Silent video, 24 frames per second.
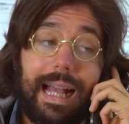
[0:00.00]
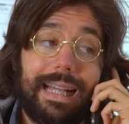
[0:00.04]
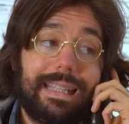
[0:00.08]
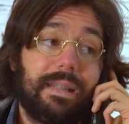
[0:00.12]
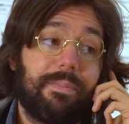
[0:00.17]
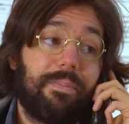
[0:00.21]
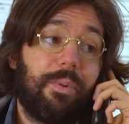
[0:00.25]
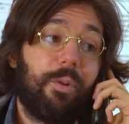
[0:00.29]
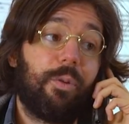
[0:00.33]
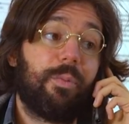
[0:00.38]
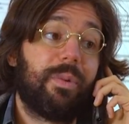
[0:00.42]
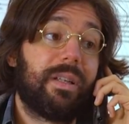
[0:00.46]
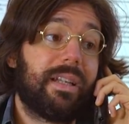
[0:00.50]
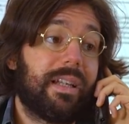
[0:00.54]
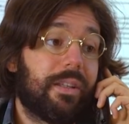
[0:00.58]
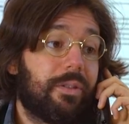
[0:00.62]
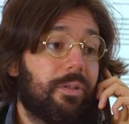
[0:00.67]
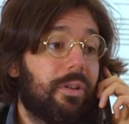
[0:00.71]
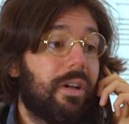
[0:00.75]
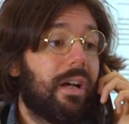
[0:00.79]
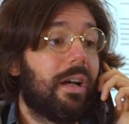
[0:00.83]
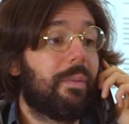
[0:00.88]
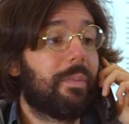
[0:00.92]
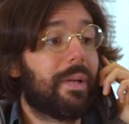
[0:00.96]
Ah, c'est pas
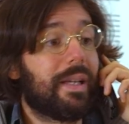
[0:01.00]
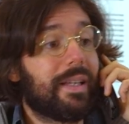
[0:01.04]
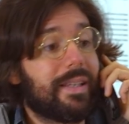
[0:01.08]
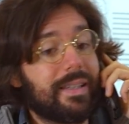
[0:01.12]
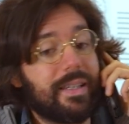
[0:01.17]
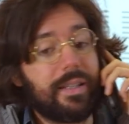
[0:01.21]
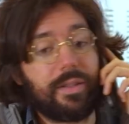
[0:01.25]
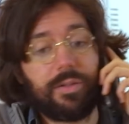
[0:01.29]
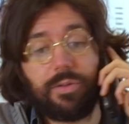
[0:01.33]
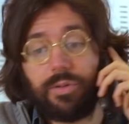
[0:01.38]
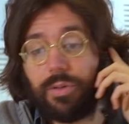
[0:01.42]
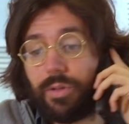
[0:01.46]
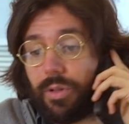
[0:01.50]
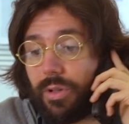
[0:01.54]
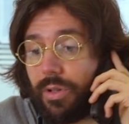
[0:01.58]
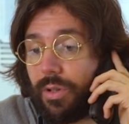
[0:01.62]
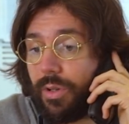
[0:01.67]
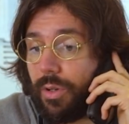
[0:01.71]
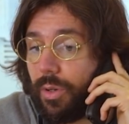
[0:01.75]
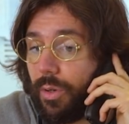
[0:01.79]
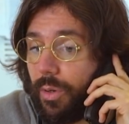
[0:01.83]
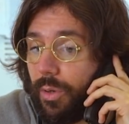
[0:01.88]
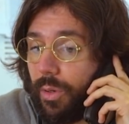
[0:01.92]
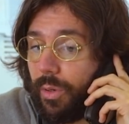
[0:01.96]
obligatoire, mais c'est sûr
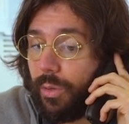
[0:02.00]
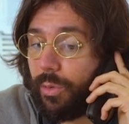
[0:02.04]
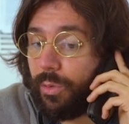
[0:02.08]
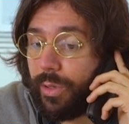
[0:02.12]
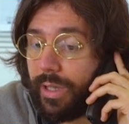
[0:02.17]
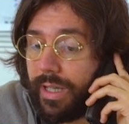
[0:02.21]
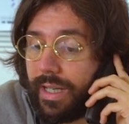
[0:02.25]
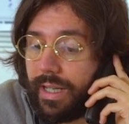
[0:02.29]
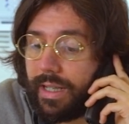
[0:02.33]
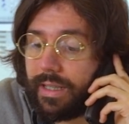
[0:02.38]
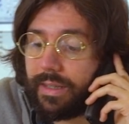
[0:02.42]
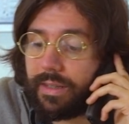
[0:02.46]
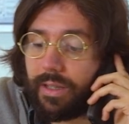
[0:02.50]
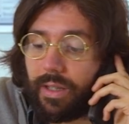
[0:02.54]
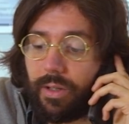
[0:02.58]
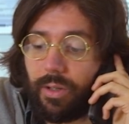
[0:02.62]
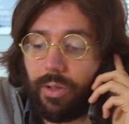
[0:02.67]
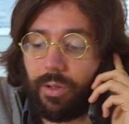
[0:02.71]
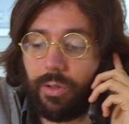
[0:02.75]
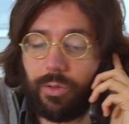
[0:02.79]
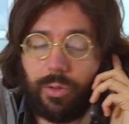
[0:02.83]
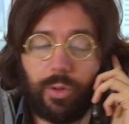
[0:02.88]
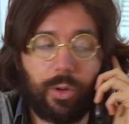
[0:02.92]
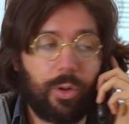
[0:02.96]
qu'une
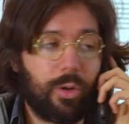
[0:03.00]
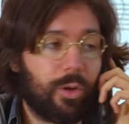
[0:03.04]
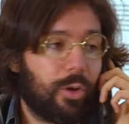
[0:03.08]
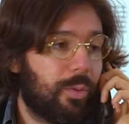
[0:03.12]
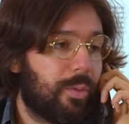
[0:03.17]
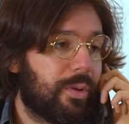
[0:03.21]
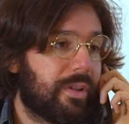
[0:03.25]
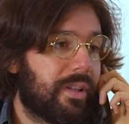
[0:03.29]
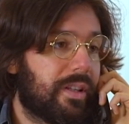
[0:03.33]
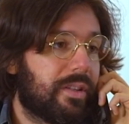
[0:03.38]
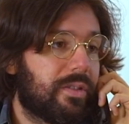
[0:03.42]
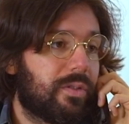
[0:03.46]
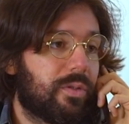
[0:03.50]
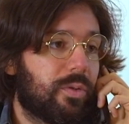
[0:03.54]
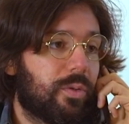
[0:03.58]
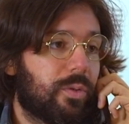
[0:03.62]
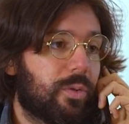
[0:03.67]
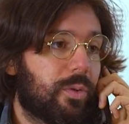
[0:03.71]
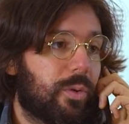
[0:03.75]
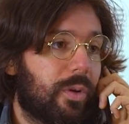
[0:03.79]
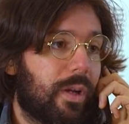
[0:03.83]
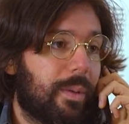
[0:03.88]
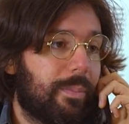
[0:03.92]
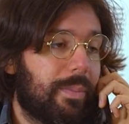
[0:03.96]
lettre de recommandation
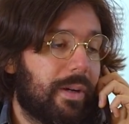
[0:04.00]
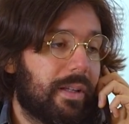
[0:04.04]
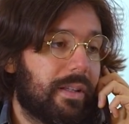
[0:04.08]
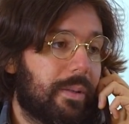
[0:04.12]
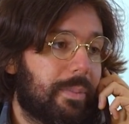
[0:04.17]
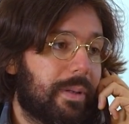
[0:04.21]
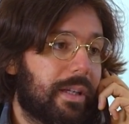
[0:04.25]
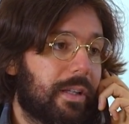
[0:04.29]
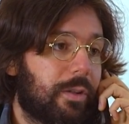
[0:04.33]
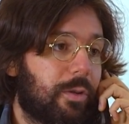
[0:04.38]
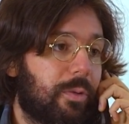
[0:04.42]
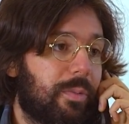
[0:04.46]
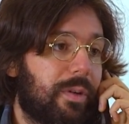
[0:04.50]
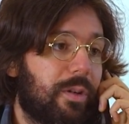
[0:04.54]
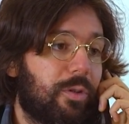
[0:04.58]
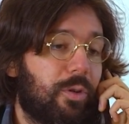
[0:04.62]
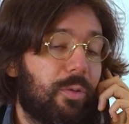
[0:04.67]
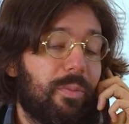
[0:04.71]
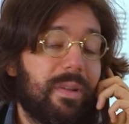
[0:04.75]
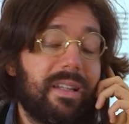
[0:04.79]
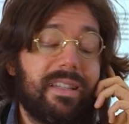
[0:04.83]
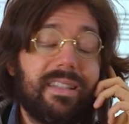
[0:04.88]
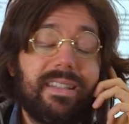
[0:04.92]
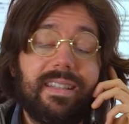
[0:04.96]
de la part d'un prix Nobel de
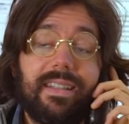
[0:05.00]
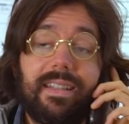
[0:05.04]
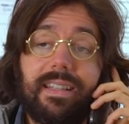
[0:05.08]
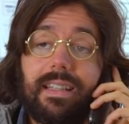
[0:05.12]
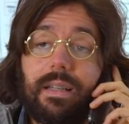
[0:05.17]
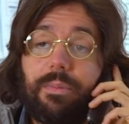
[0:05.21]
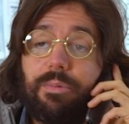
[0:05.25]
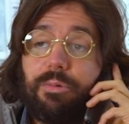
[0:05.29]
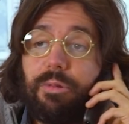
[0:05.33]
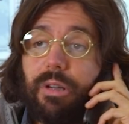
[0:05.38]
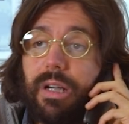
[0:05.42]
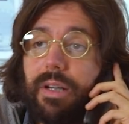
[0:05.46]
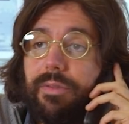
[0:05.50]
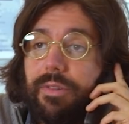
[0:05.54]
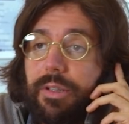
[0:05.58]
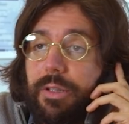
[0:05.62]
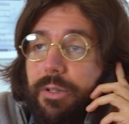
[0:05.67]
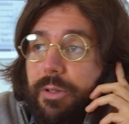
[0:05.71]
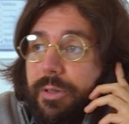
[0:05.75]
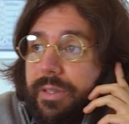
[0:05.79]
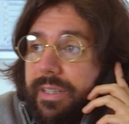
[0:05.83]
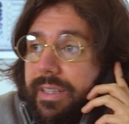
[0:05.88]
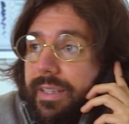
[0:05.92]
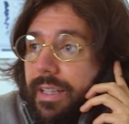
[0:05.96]
médecine qui a puré
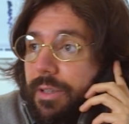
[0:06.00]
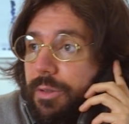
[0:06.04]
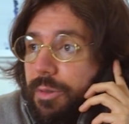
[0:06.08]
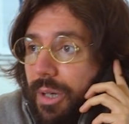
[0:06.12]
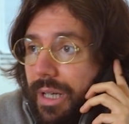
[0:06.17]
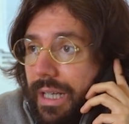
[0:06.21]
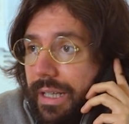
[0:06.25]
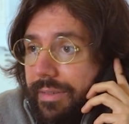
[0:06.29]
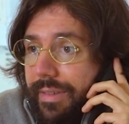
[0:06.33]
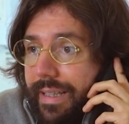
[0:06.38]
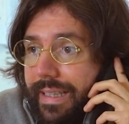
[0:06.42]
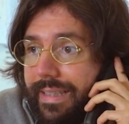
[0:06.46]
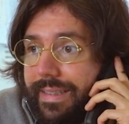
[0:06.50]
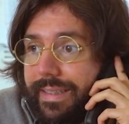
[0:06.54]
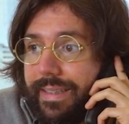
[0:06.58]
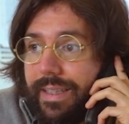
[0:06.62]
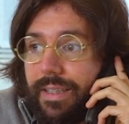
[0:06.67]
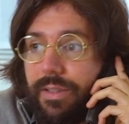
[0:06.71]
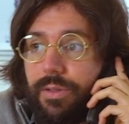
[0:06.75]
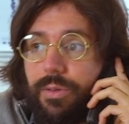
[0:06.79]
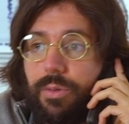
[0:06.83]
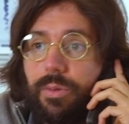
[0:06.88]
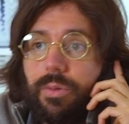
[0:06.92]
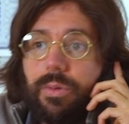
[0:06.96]
votre candidature à la
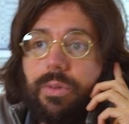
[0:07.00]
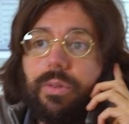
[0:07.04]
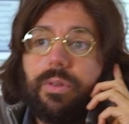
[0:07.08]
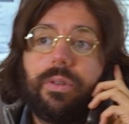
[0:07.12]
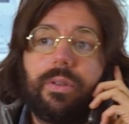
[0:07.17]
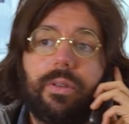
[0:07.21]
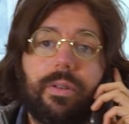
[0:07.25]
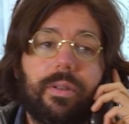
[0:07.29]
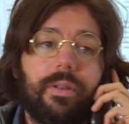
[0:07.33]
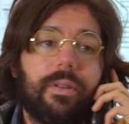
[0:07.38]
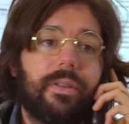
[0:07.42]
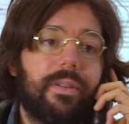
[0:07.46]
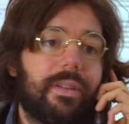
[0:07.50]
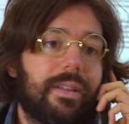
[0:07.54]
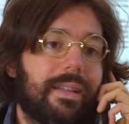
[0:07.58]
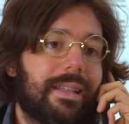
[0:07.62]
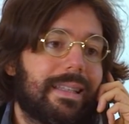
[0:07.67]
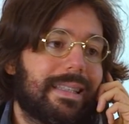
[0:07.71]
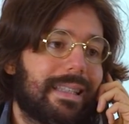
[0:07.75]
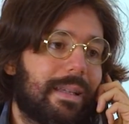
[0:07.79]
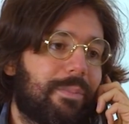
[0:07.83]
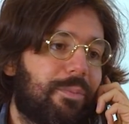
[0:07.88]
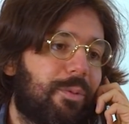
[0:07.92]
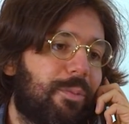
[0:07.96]
vaccination, euh,
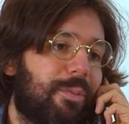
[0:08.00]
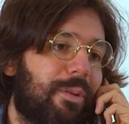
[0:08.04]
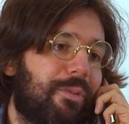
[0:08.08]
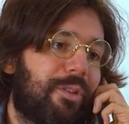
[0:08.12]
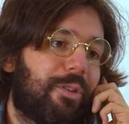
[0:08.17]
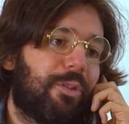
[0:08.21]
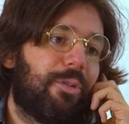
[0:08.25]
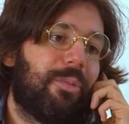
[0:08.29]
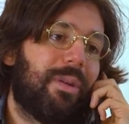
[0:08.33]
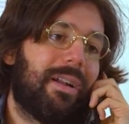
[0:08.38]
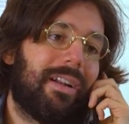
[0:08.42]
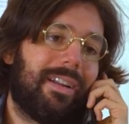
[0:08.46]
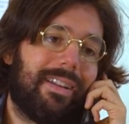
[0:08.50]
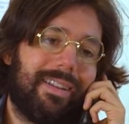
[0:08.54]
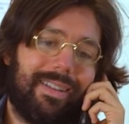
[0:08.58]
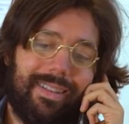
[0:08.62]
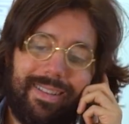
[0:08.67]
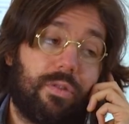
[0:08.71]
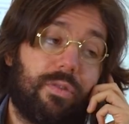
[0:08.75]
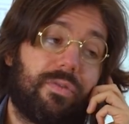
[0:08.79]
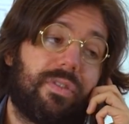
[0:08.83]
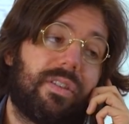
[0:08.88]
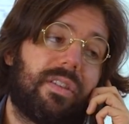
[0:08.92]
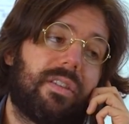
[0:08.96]
ça peut pas faire de mal.
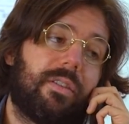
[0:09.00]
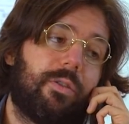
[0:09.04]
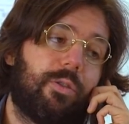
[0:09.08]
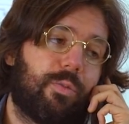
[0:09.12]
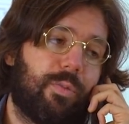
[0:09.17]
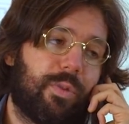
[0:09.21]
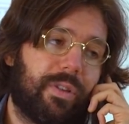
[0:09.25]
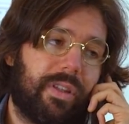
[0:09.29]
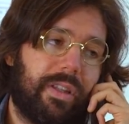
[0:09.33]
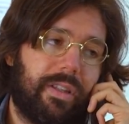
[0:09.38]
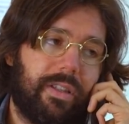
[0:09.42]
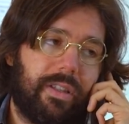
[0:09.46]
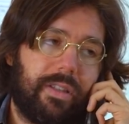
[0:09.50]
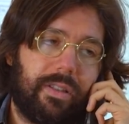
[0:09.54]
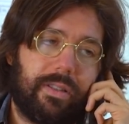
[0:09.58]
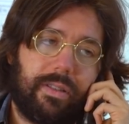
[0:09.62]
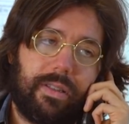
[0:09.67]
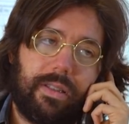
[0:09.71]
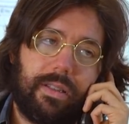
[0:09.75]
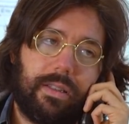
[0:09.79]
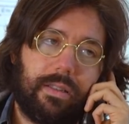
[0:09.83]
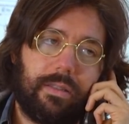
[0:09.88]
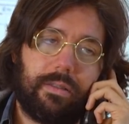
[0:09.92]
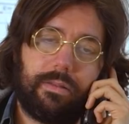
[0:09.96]
Sauf si c'est Luc Montagnier,
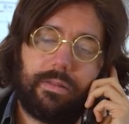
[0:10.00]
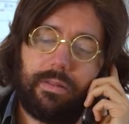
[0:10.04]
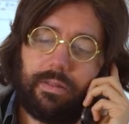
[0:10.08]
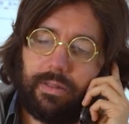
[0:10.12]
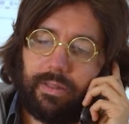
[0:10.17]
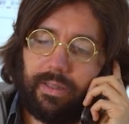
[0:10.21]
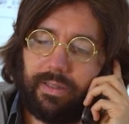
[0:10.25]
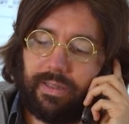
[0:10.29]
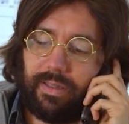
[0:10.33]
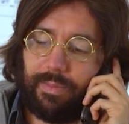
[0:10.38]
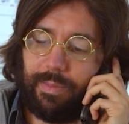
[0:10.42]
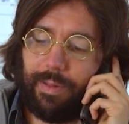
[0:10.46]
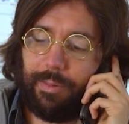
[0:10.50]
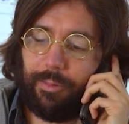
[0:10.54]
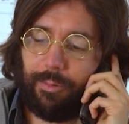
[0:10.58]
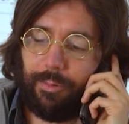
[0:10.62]
ça, ça c'est pas